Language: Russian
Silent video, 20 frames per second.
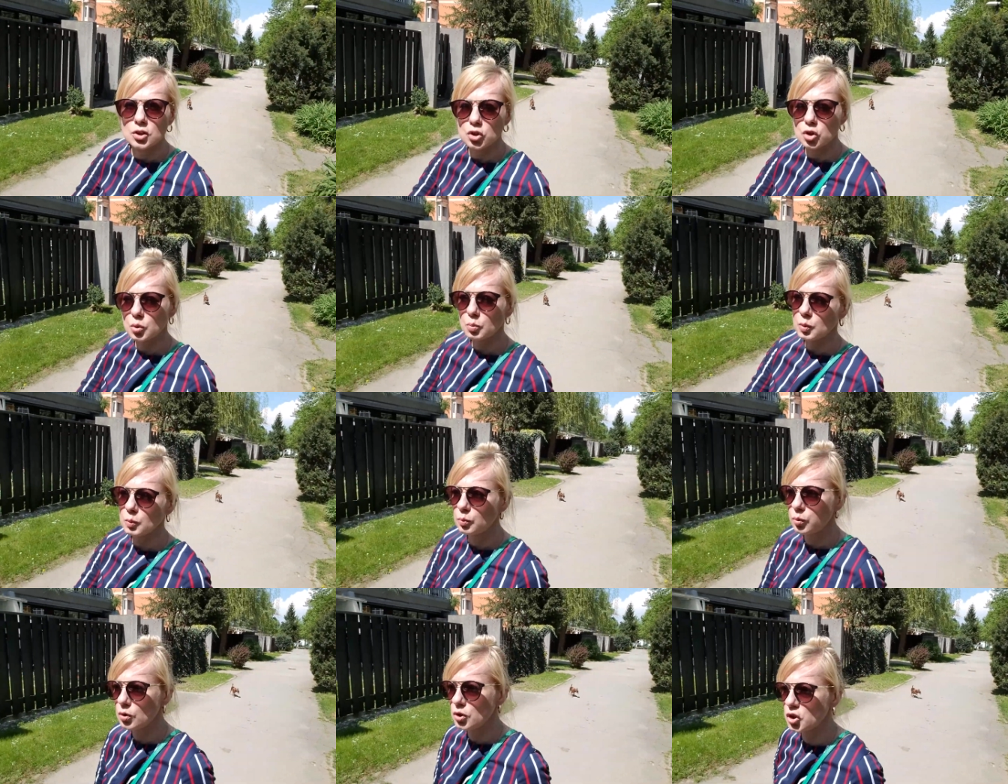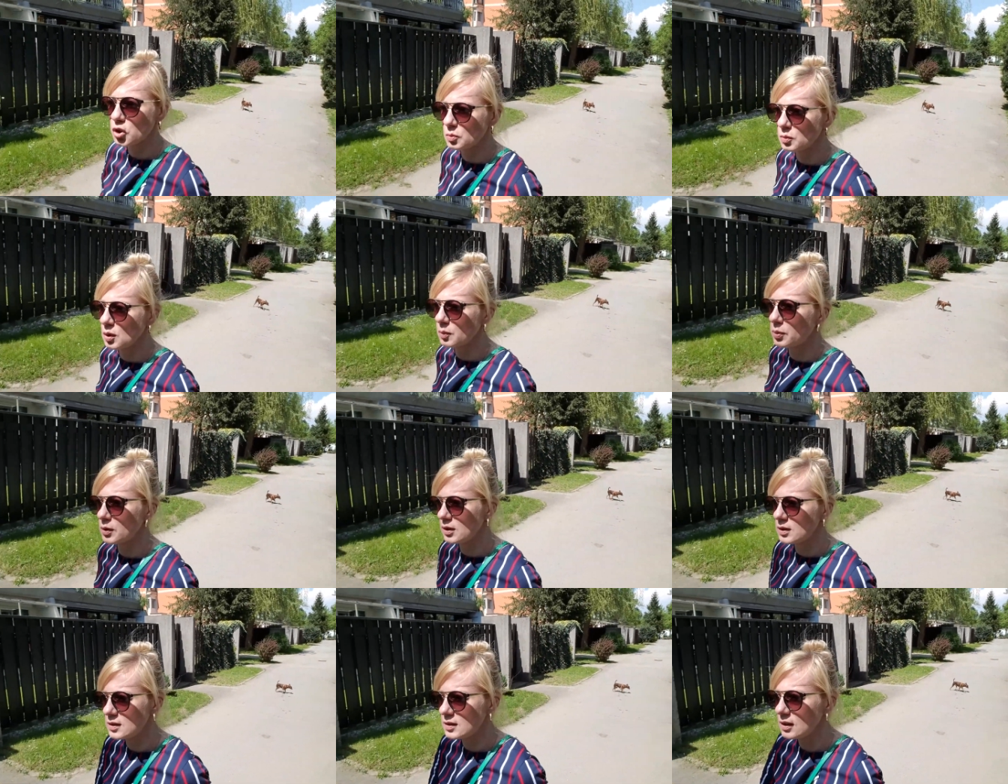чтобы больше мне
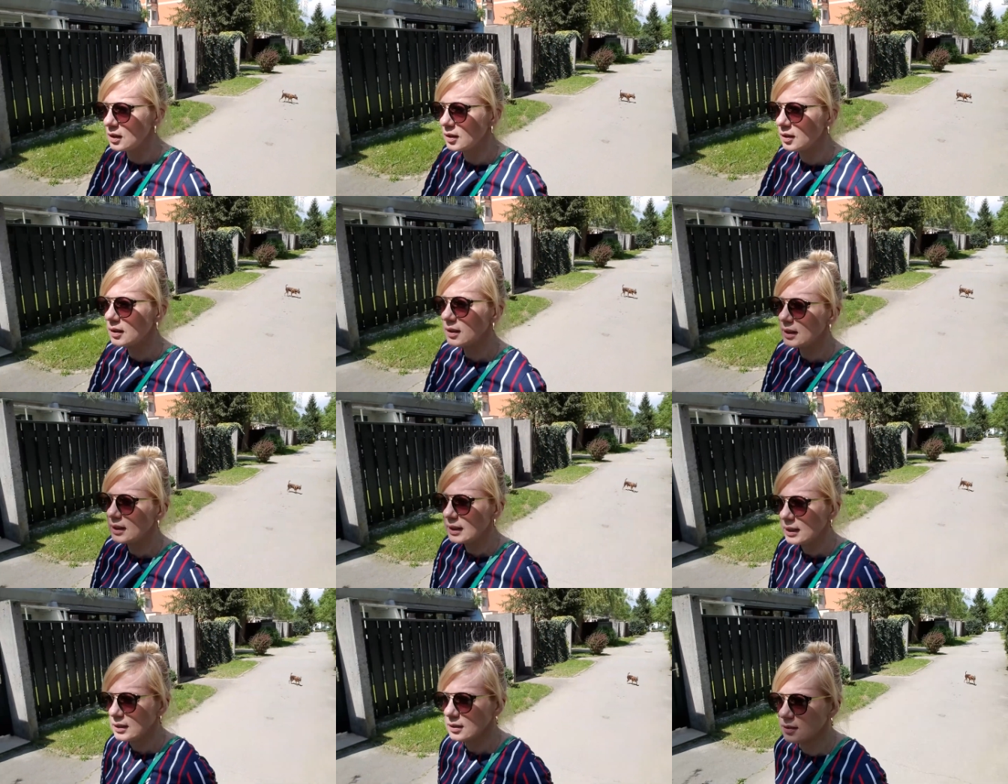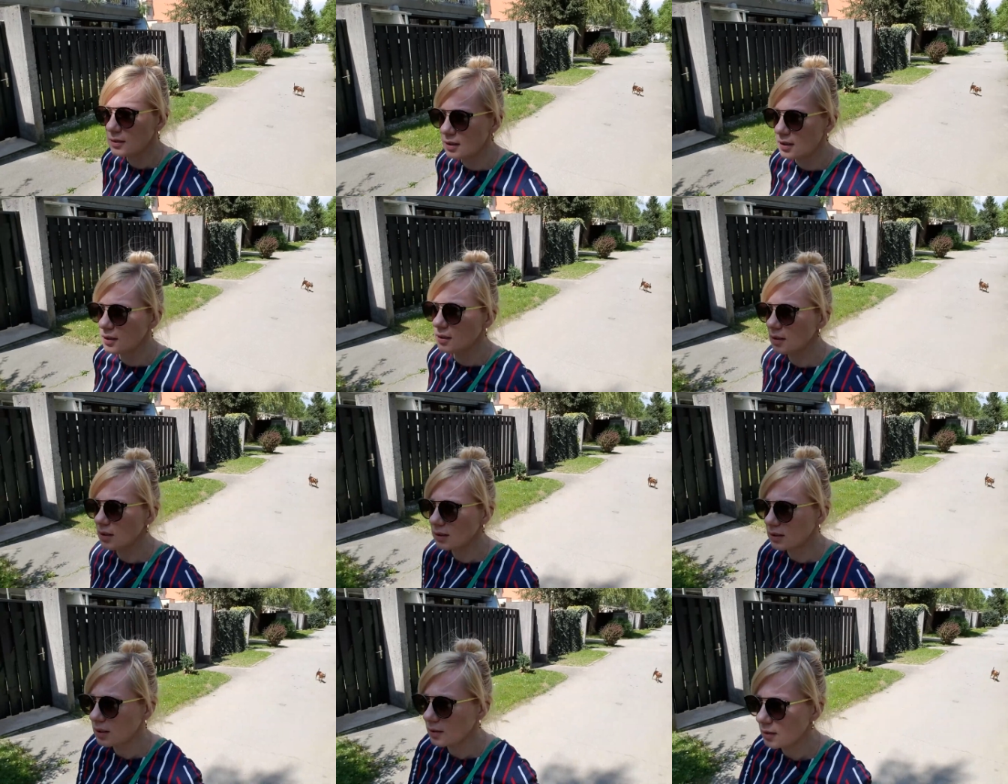платили,
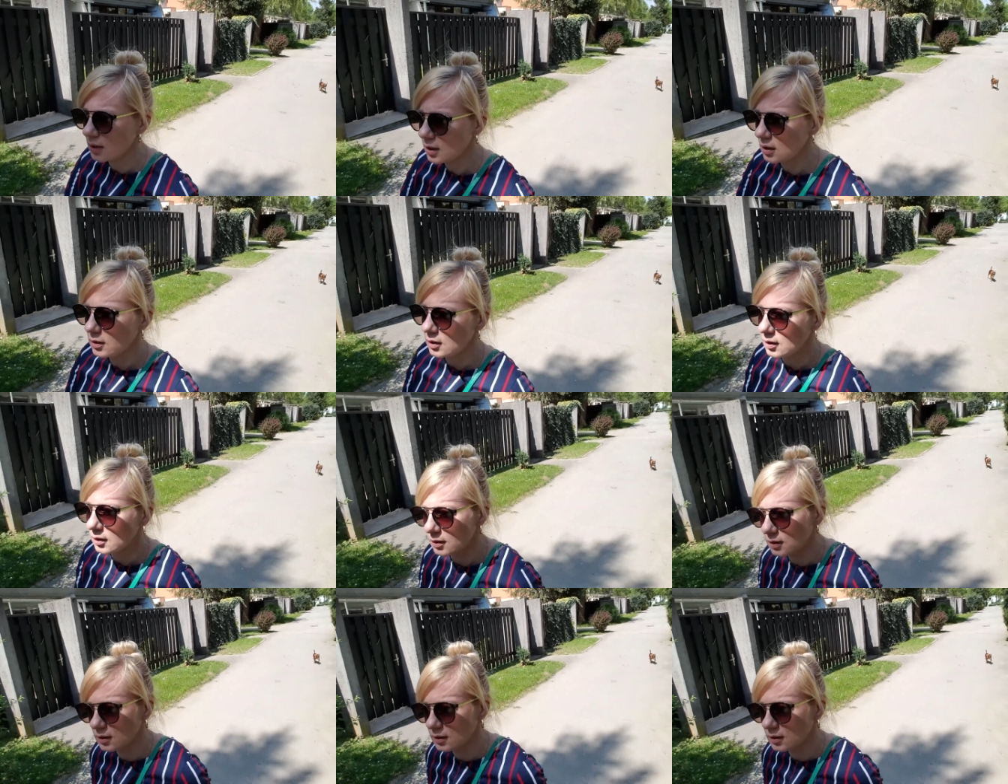делила товар на